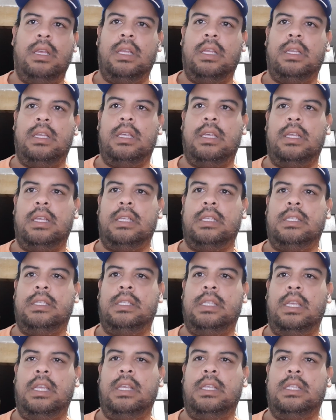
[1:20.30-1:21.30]
Eh,
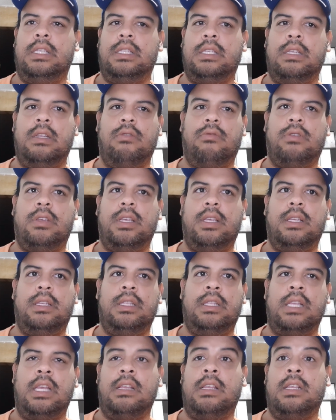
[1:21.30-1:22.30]
sí, creo que
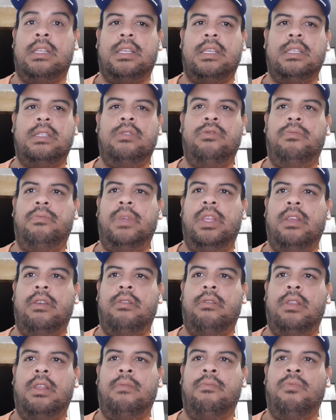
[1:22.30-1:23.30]
es que es de un
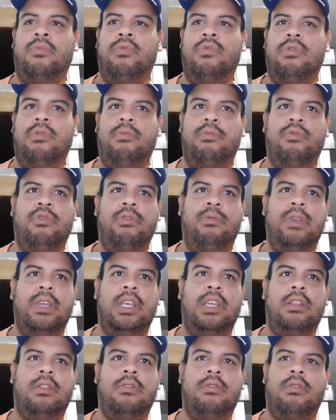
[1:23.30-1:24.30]
video muy, muy
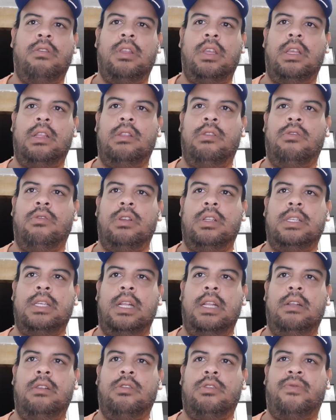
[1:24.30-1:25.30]
viejito de donde
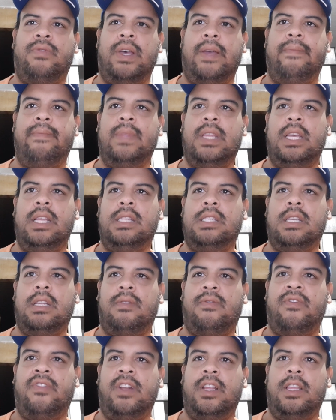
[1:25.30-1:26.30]
salen los Five Nights at
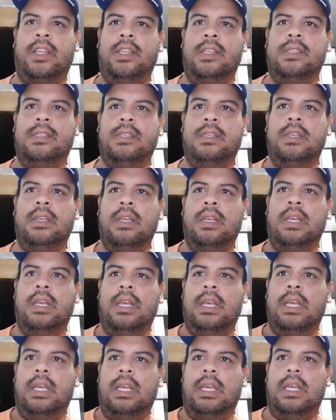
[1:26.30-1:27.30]
Freddy's.
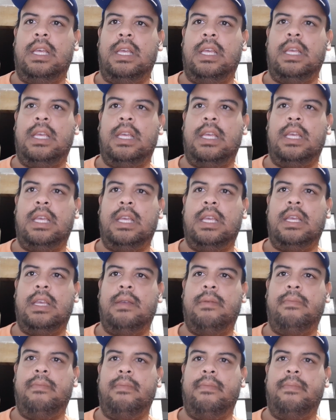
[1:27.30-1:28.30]

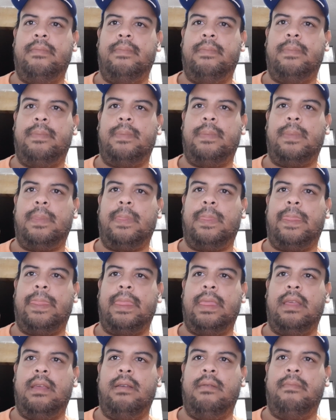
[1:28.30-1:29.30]
Eh,
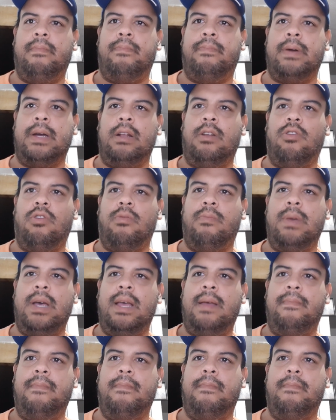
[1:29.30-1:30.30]
Paloma